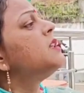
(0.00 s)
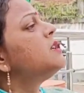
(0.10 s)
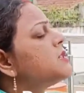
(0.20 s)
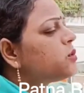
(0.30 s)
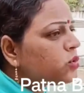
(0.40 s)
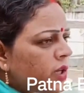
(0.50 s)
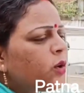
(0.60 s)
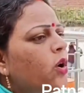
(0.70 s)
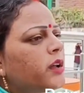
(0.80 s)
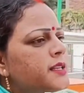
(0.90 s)
इतने दिन से तो
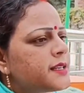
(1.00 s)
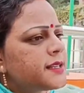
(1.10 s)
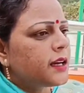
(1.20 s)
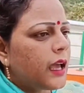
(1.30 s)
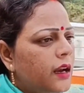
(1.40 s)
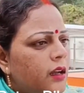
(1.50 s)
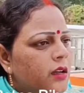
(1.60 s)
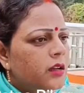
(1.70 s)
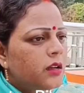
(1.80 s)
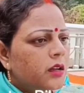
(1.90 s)
थी कांग्रेस की सरकार
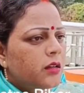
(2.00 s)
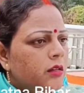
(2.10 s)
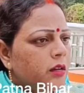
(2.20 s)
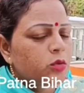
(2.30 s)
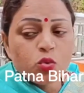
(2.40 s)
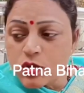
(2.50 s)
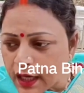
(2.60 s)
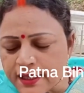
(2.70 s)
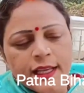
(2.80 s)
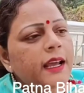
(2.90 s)

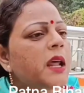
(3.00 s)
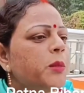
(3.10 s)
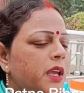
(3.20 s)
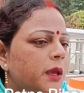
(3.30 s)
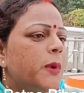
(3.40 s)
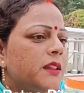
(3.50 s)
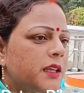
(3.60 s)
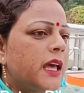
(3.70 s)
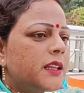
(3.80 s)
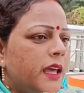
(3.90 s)
दूसरे की सरकार में यही
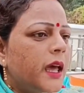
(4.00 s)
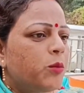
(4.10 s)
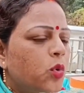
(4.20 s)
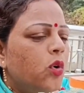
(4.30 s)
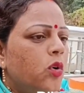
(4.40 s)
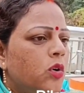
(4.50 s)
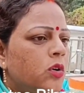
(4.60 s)
बात याद आया आपको